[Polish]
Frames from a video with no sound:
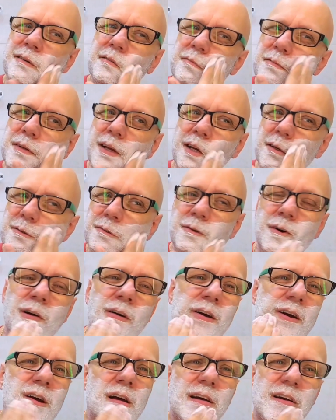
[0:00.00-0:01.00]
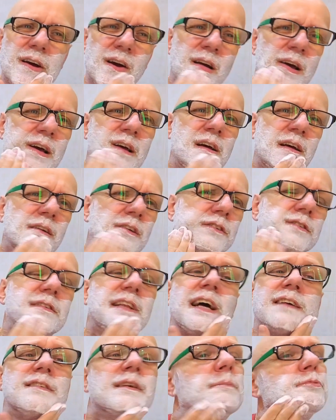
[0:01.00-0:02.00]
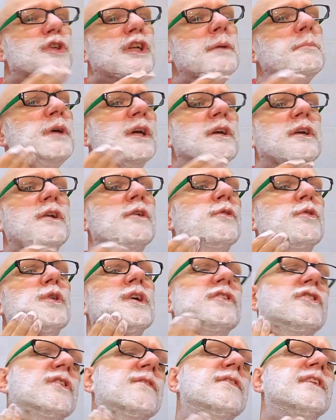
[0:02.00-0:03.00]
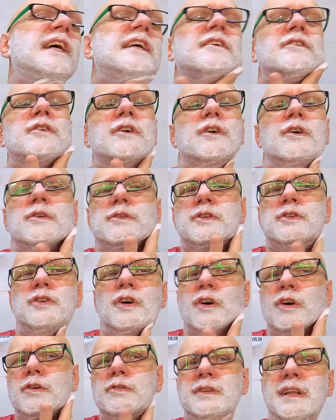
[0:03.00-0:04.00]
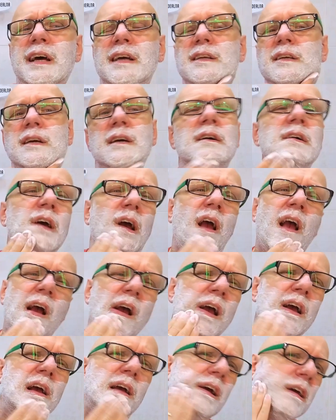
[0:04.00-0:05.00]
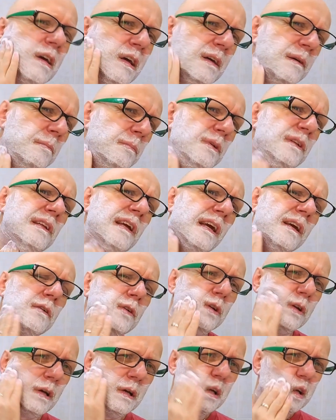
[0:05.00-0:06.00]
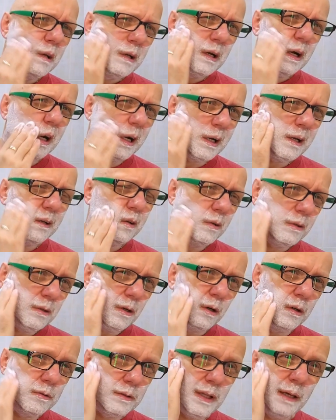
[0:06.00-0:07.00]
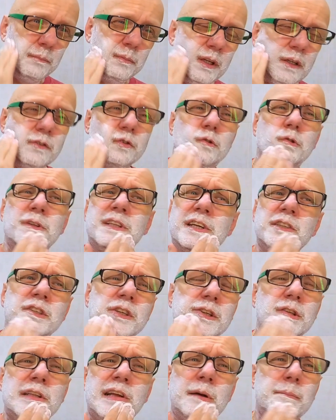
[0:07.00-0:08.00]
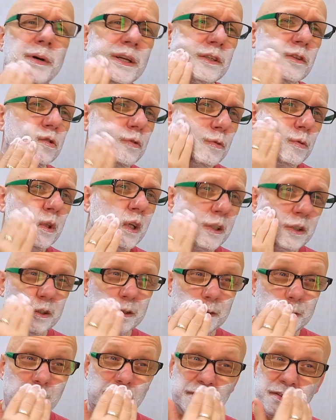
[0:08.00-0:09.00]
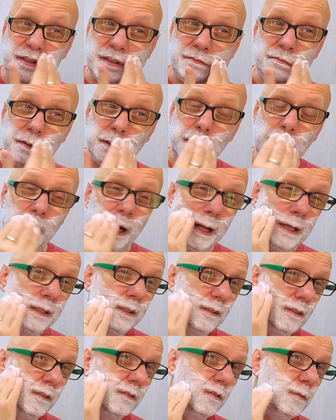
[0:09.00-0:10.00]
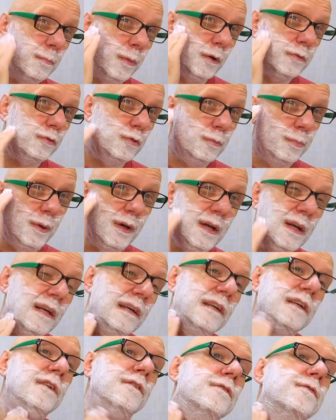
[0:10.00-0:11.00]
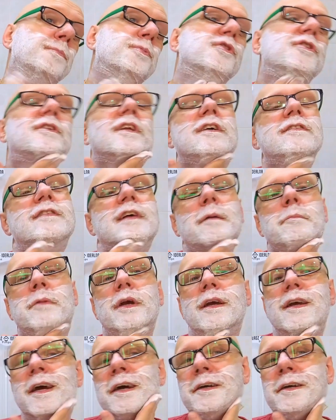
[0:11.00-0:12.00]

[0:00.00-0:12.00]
Wielu e, z nas, a przynajmniej kilku jest się w stanie dogolić od najmniej od najmniej skutecznej do najbardziej skutecznej zawsze w idealny sposób y, przy tej samej